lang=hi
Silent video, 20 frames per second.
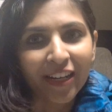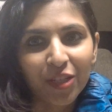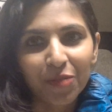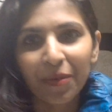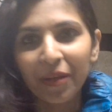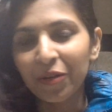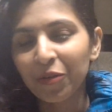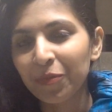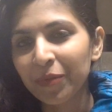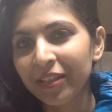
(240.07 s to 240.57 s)
जैकेट्स
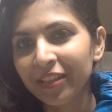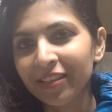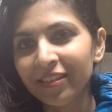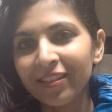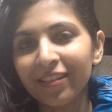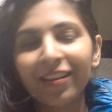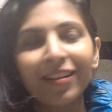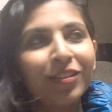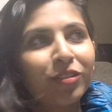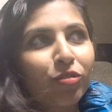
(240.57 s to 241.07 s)
पहनो मेरी
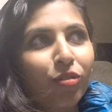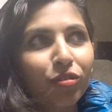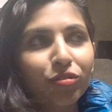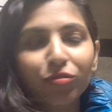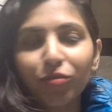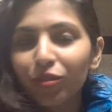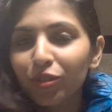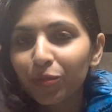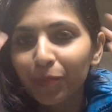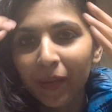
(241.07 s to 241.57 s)
तरह
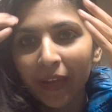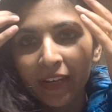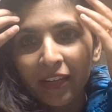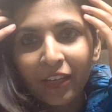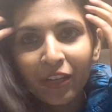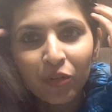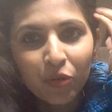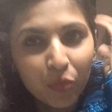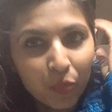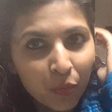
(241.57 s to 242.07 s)
सॉक्स वॉक्स पहन
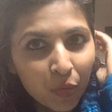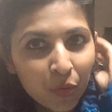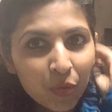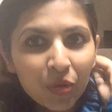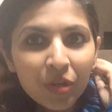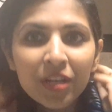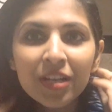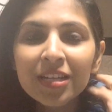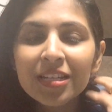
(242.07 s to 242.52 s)
के घूमूँ